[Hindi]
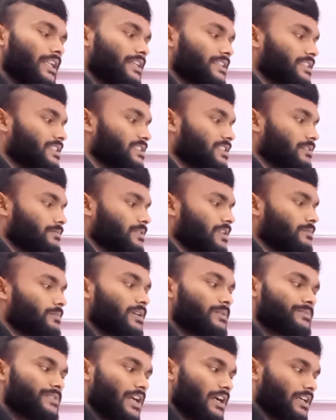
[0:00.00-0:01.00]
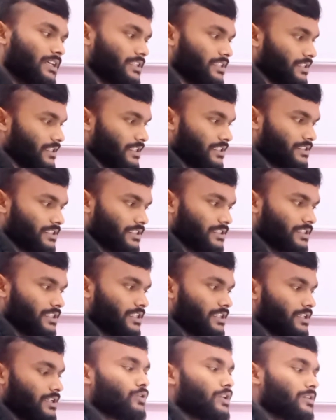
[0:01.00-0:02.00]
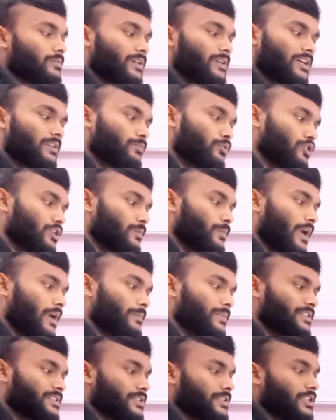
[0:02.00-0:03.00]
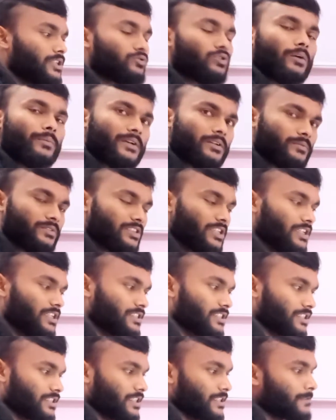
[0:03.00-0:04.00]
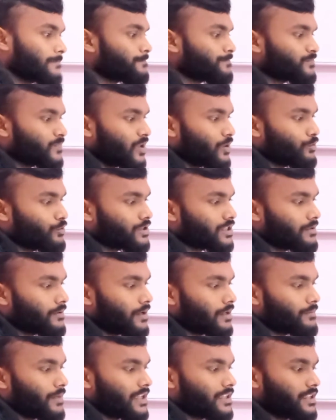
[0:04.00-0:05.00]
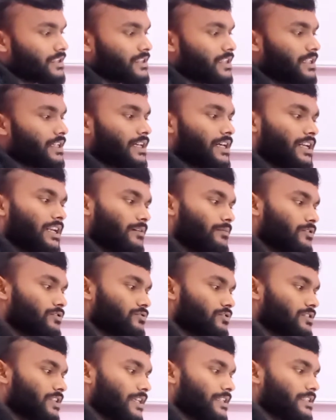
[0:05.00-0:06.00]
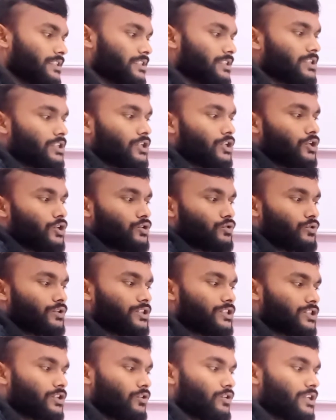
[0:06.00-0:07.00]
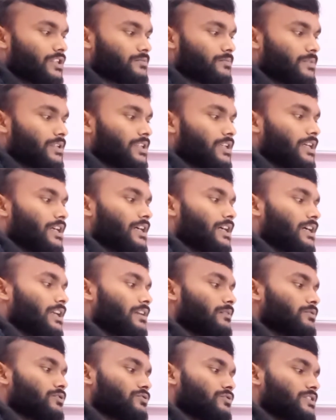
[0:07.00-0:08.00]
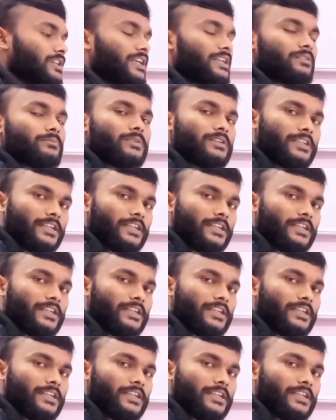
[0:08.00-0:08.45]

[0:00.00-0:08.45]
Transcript: लिंक डिस्क्रिप्शन में आप जा करके देख सकते हैं ट्वेल्थ में अगर फोर्टी है तो आप एडमिशन ले सकते हैं उसके बाद बात करते हैं क्लब और सोसाइटी तो इस कॉलेज में क्लब और सोसाइटी में